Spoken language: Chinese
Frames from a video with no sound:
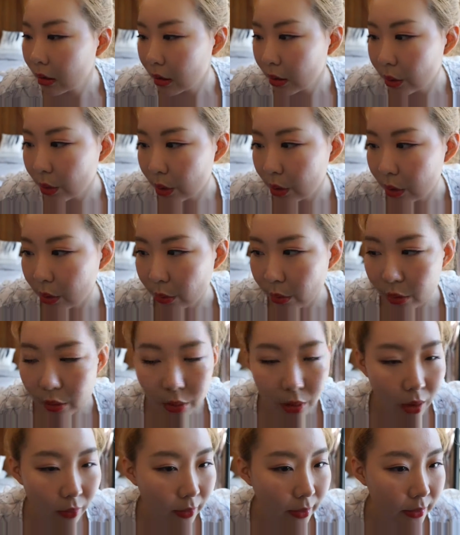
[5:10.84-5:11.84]
这就是我
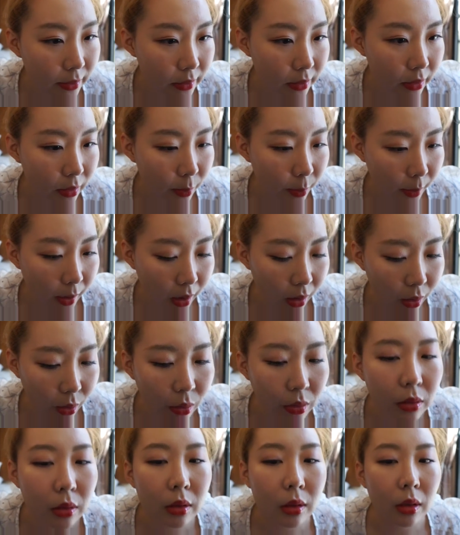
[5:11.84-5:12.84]
刷完睫
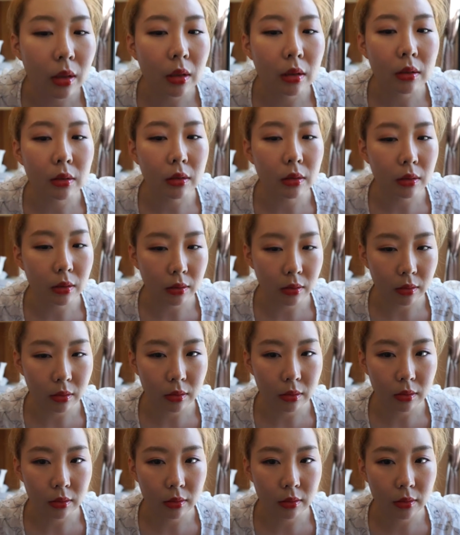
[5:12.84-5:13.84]
毛
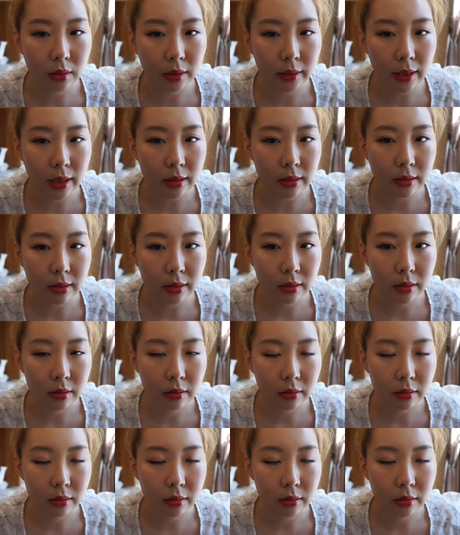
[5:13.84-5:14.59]
的样子。